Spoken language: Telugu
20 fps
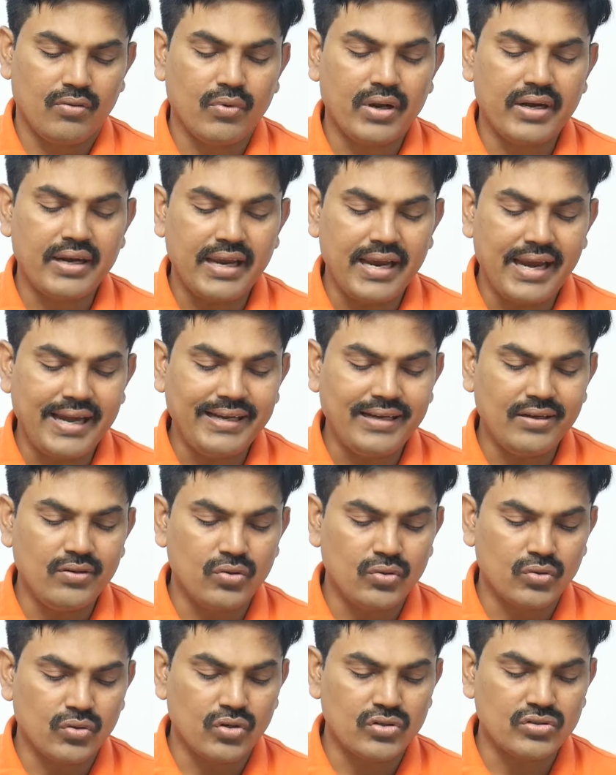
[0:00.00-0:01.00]
వన్ ఎయిటీ
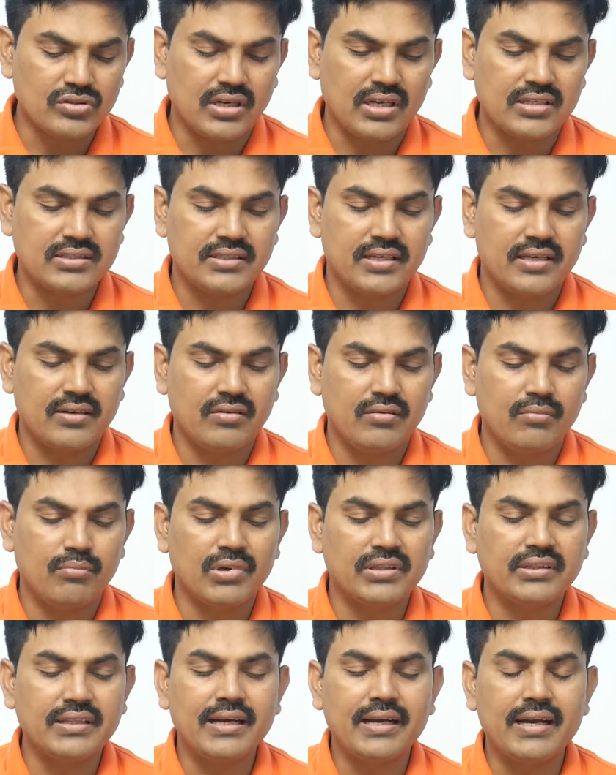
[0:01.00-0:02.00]
టూ క్రోర్స్ లాస్ అయ్యారు
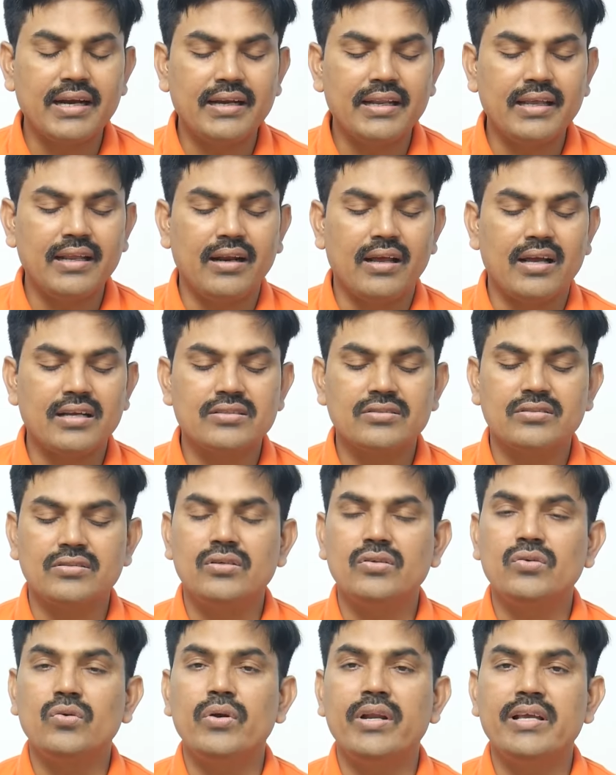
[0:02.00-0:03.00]
మొత్తానికంటే లాస్ట్
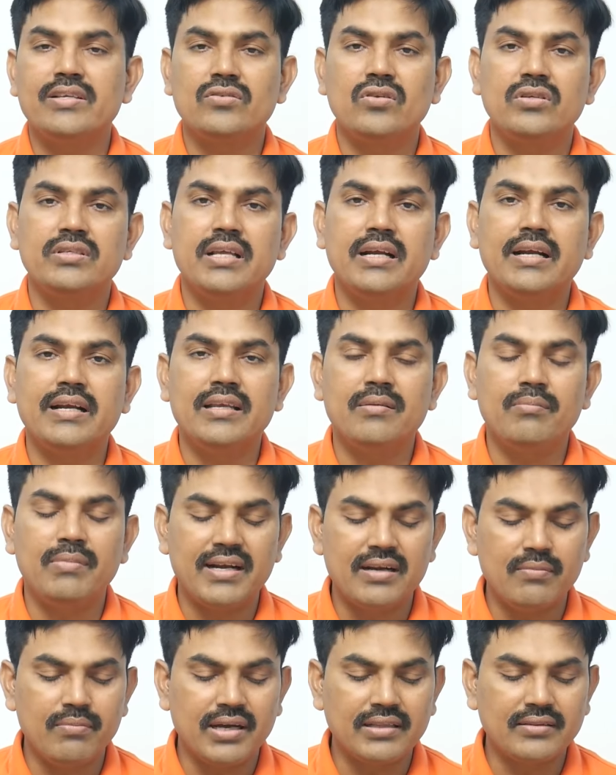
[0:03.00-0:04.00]
టూ డేస్లో జరిగిన ఈ
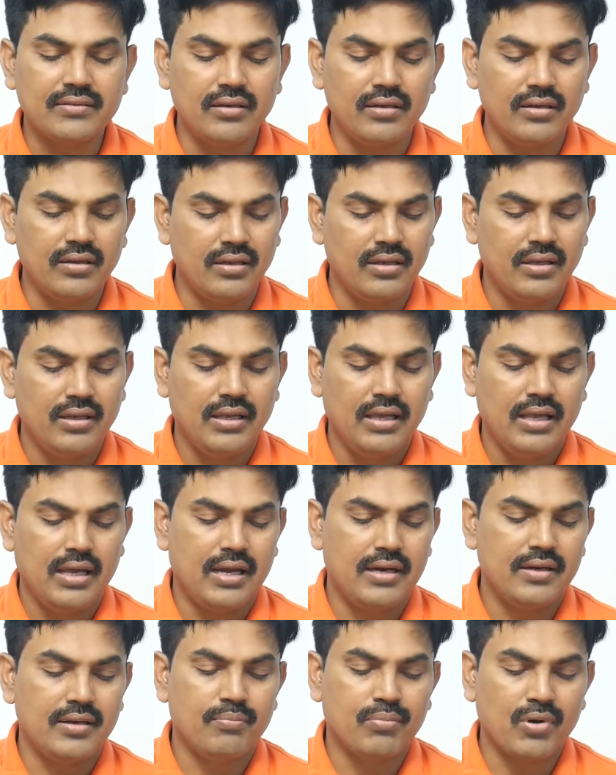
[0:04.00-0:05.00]
బ్లడ్ బాత్లో అండ్